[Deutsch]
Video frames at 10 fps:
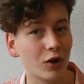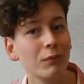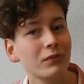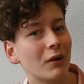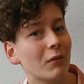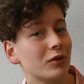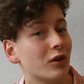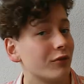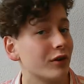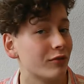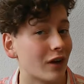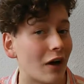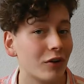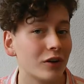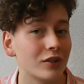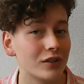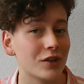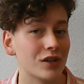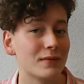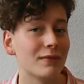von Abtreibung betroffene Frau kann sie
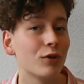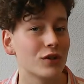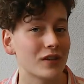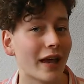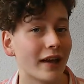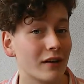außerdem sehr wohl aus eigener